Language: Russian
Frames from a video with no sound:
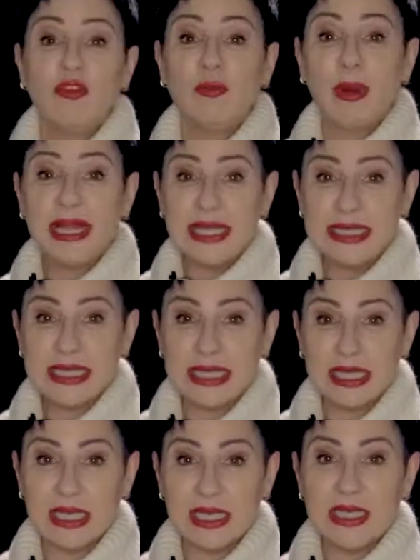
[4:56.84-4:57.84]
В
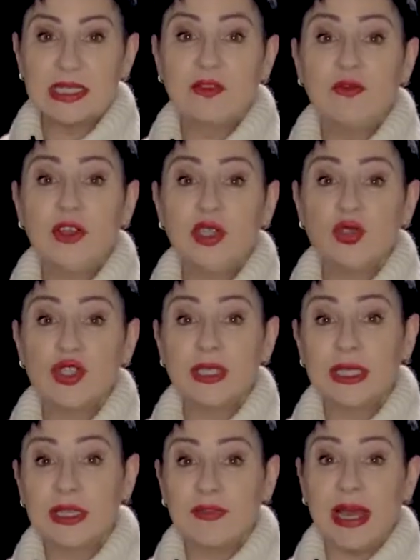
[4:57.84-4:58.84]
политике из
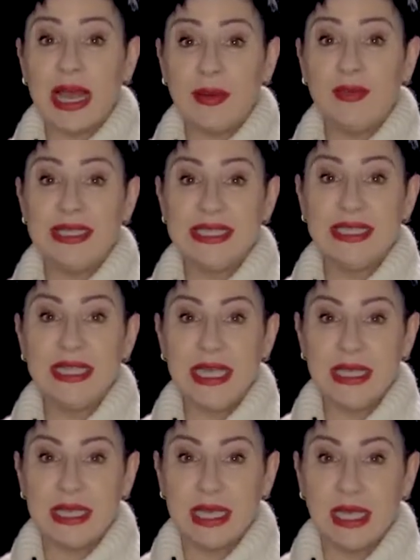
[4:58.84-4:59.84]
вынужденного
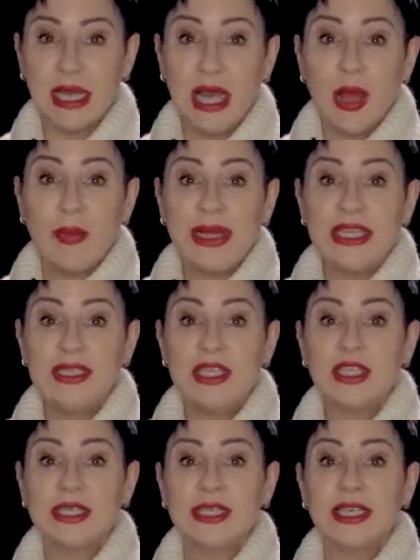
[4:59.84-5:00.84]
объединения
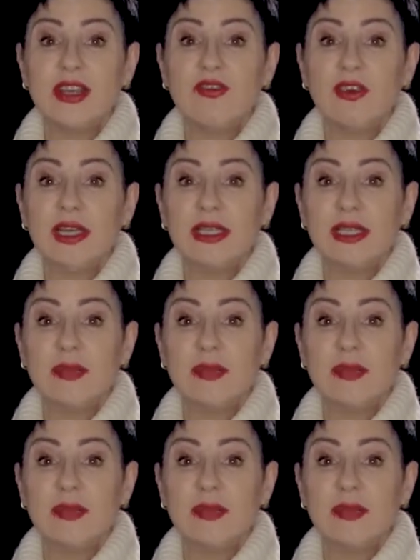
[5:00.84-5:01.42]
политические выгоды